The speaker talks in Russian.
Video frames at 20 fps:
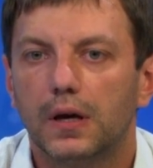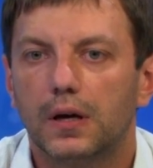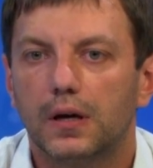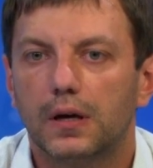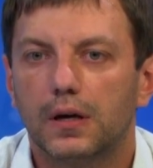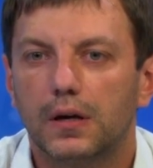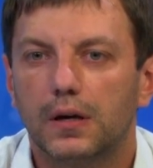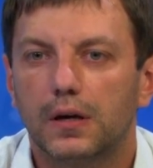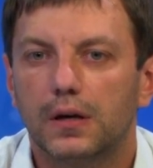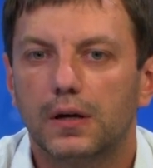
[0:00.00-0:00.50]

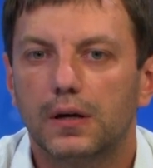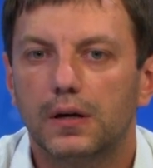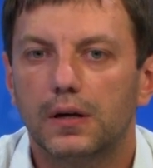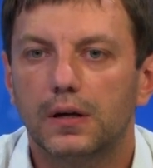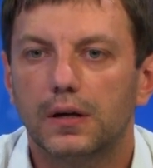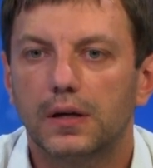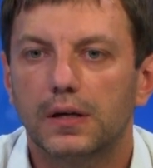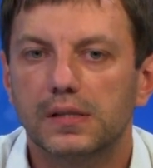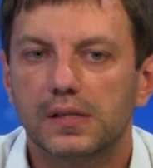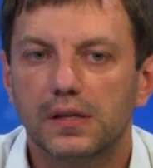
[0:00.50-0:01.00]
Э,
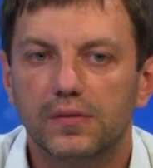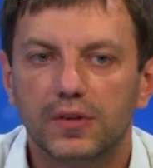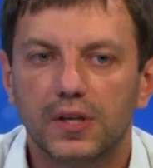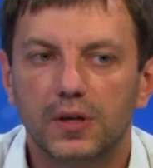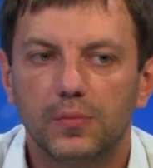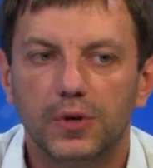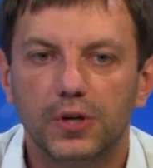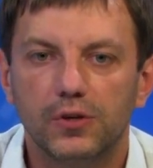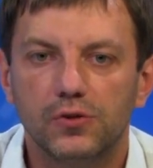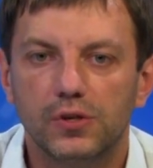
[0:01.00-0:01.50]

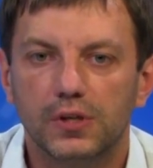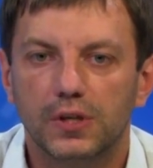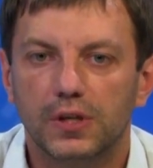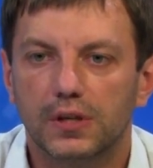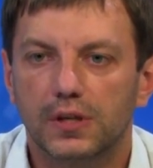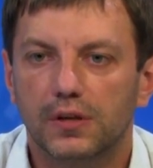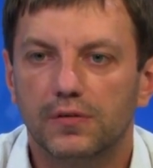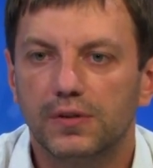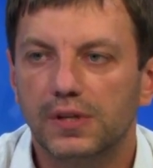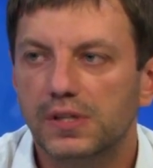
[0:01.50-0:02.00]
основные причины –
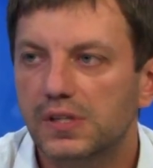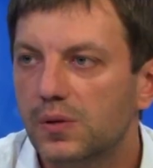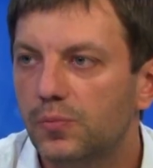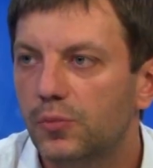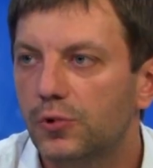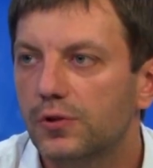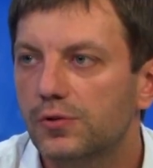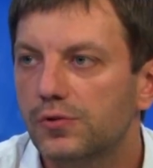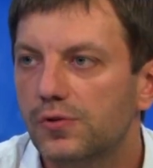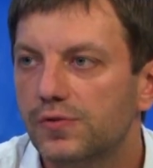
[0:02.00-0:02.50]
это выезд на
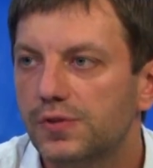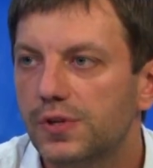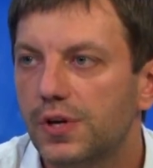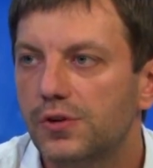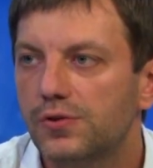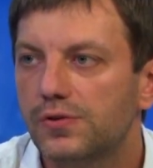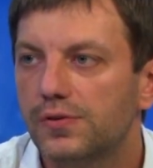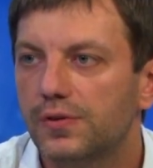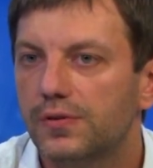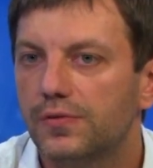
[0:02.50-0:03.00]
полосу
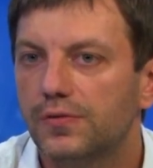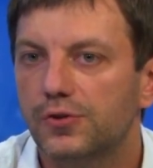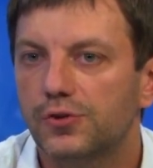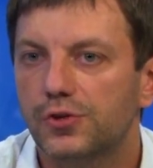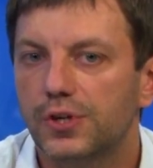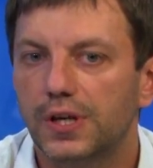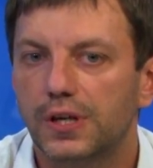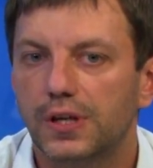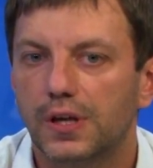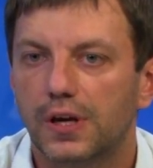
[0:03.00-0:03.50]
встречного
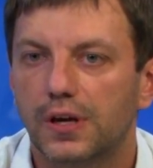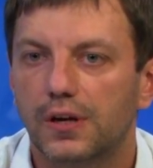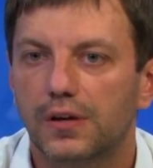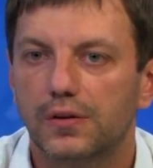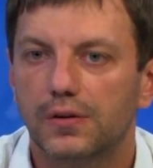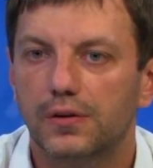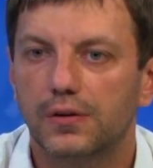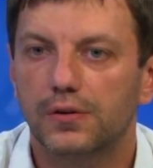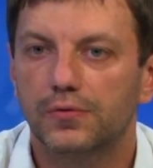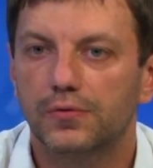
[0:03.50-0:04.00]
движения, э,